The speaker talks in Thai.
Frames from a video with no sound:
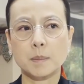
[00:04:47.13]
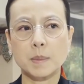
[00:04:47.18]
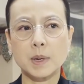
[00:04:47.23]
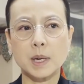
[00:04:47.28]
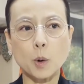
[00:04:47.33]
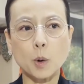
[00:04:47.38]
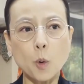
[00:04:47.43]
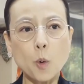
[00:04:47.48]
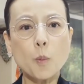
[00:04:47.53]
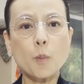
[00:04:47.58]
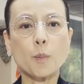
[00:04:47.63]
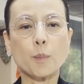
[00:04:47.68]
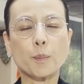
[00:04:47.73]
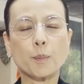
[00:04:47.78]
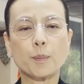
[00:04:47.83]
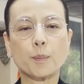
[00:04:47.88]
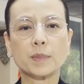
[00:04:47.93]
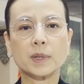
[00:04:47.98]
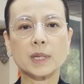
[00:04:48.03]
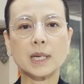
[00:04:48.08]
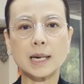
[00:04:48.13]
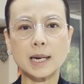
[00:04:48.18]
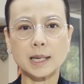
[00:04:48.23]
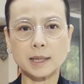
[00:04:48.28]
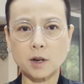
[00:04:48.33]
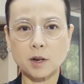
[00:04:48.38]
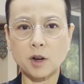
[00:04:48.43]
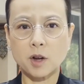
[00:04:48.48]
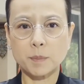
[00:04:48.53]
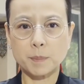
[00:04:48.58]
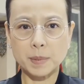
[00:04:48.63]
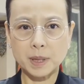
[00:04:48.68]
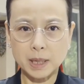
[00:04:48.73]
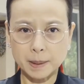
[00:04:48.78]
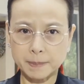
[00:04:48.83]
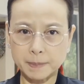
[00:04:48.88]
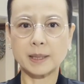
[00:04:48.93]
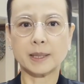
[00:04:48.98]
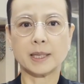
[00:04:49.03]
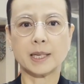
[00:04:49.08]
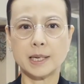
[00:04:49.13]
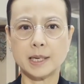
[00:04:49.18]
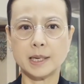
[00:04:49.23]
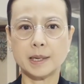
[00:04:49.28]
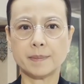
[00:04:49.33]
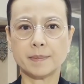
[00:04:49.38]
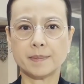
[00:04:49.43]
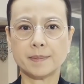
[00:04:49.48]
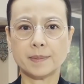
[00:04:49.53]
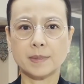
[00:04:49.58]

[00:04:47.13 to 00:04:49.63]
มีอุ้มทีนทรเป็นกัปตันทีม